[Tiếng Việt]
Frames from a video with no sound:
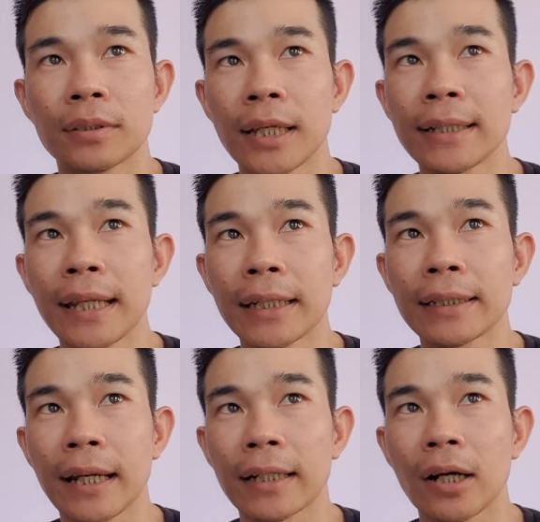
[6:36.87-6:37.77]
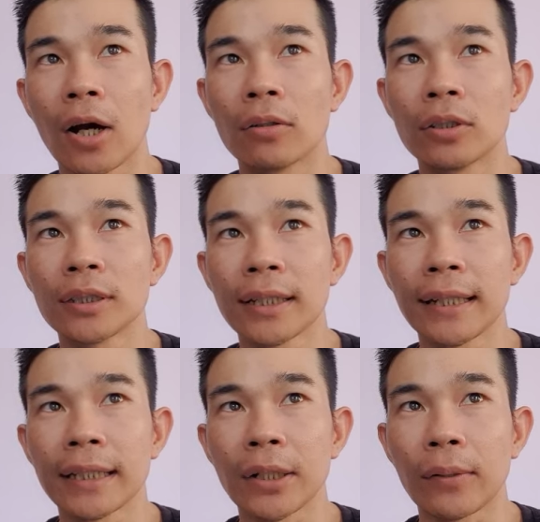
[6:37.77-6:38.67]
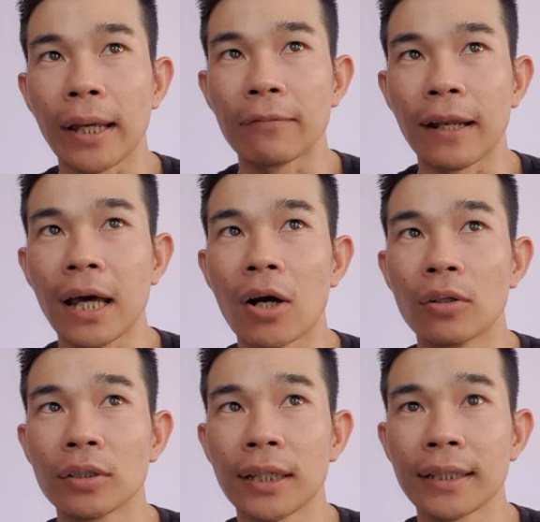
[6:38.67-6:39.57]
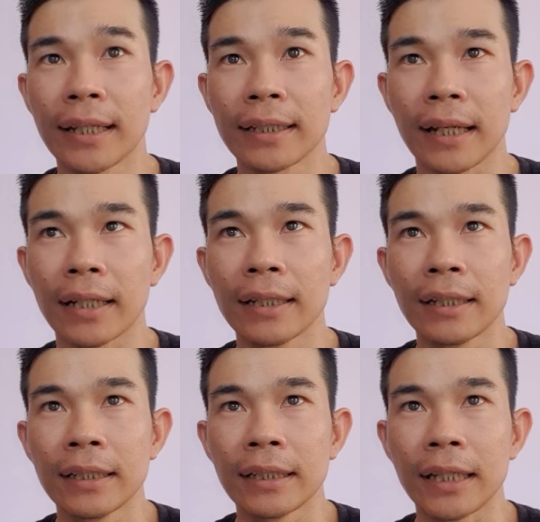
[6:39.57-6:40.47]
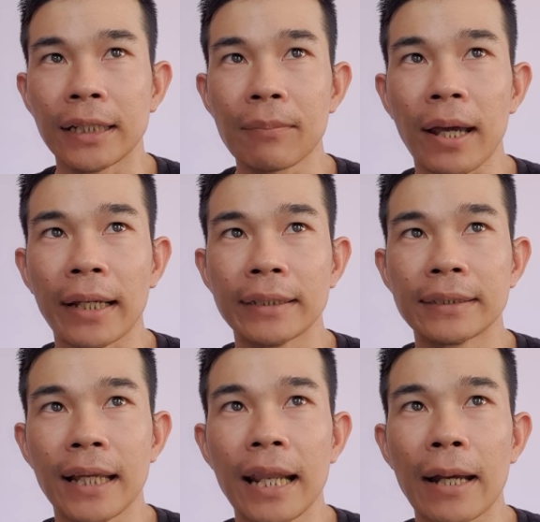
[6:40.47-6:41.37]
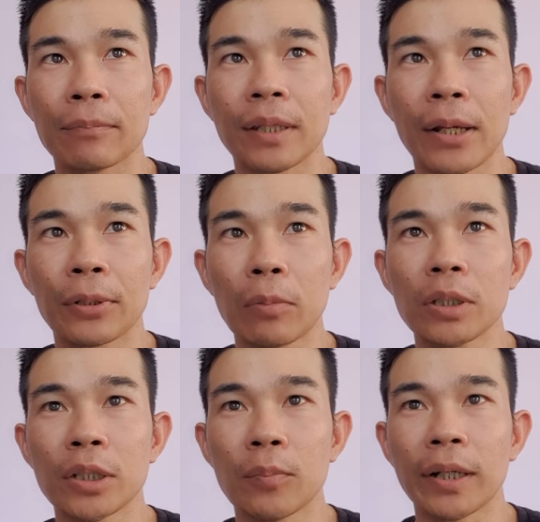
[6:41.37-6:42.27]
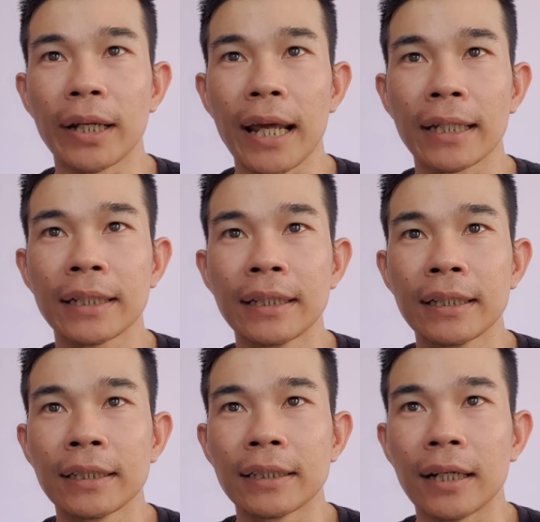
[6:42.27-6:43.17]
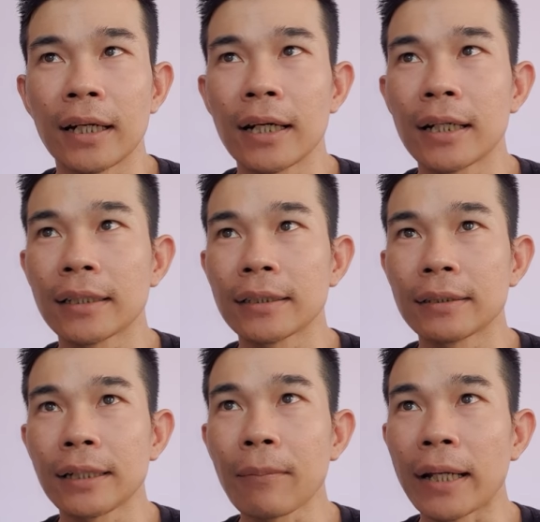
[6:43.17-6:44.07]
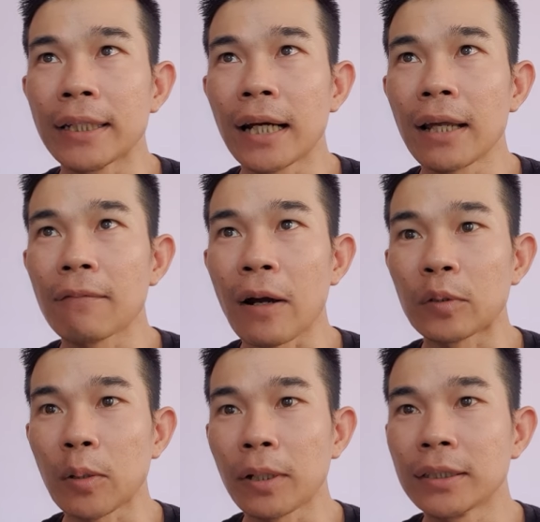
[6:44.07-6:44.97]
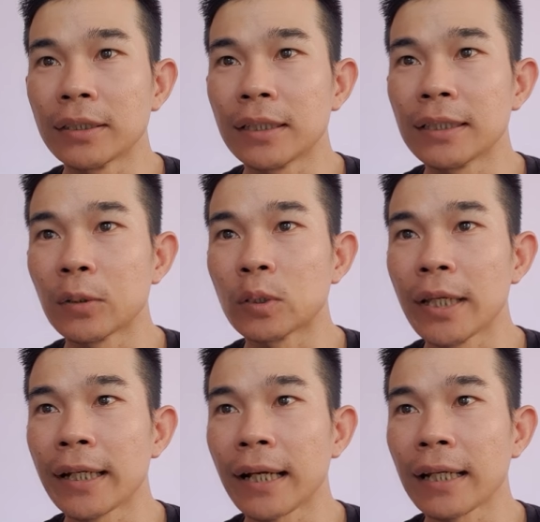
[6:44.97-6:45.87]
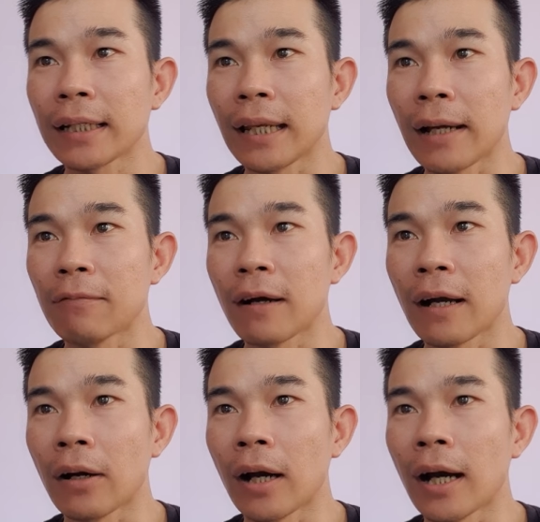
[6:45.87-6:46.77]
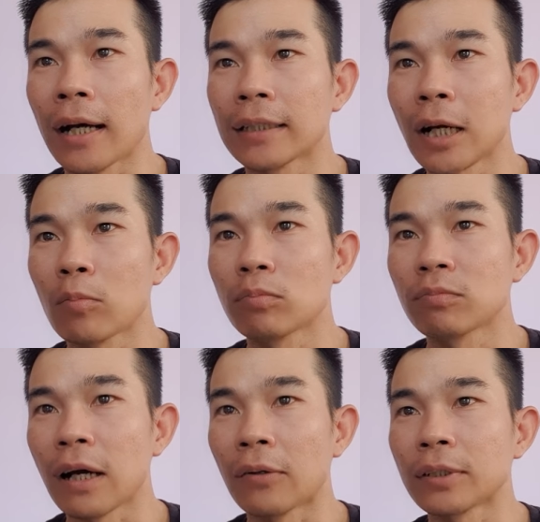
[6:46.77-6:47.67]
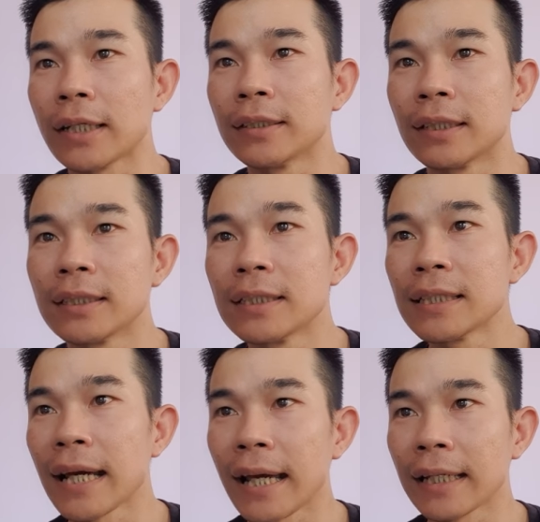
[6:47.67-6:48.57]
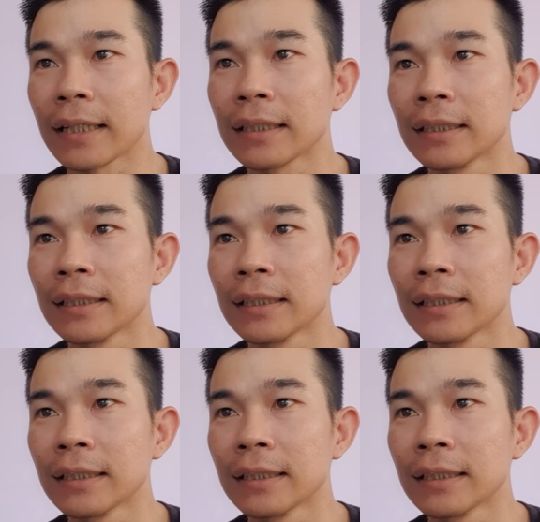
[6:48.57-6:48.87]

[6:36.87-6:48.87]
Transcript: testnet ha Onos testnet chỗ này phải là Onos testnet nè thì các bạn sẽ làm theo giống như của mình ở đây đó. các bạn nhớ là vào trong cái đường link đầu tiên á là vào à không vào cái đường link thứ hai á